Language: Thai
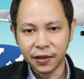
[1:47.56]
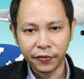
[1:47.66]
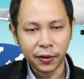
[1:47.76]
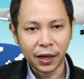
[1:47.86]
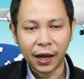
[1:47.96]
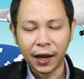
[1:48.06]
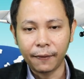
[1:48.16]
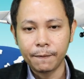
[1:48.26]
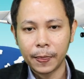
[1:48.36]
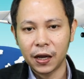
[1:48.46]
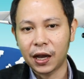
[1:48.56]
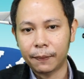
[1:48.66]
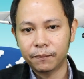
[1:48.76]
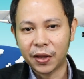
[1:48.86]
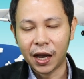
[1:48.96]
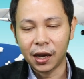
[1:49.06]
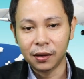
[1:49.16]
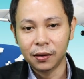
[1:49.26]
รายละเอียดสินค้าให้กับทาง